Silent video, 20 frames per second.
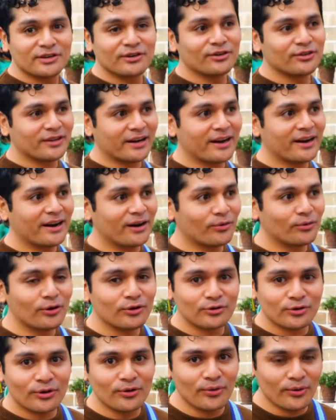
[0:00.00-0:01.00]
a encontrar en algún
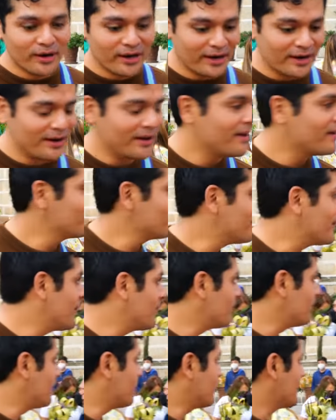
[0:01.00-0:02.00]
otro lugar
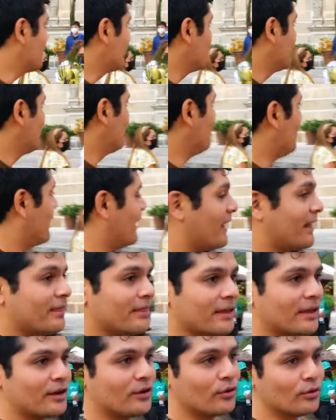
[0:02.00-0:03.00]
para verla
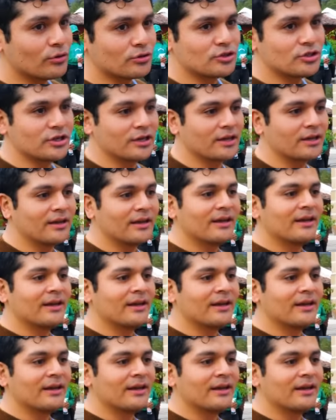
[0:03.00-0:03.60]
de noche.